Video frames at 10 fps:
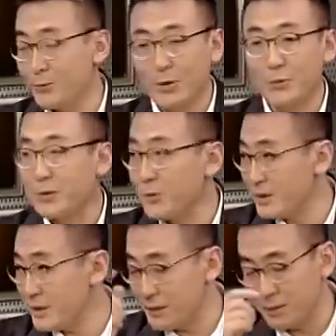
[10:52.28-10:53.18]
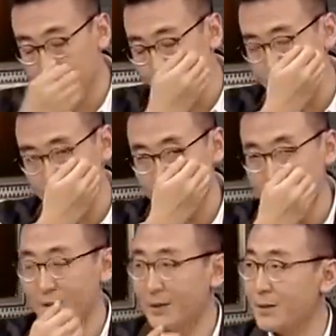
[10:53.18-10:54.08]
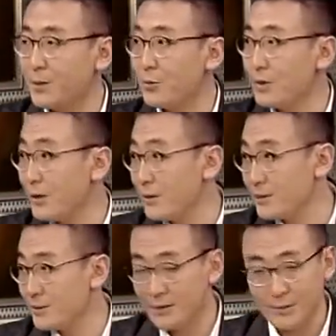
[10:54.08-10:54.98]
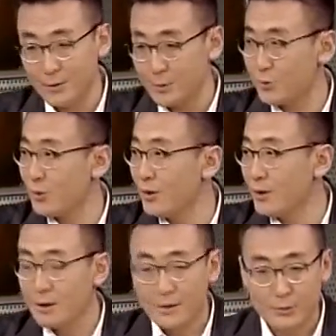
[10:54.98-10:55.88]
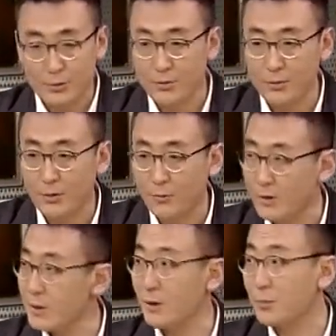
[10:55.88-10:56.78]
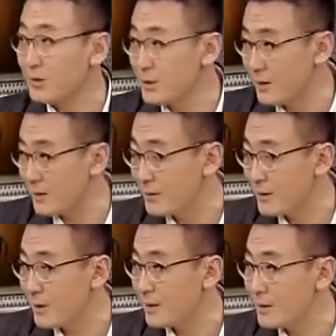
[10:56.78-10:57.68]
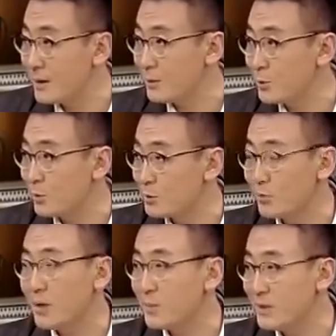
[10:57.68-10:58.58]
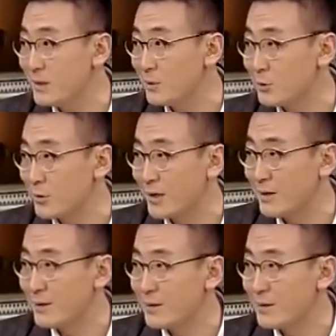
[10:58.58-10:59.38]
我见他们说的，比如这个郭德纲可能说我在草坪上练游泳，从来没溺过水，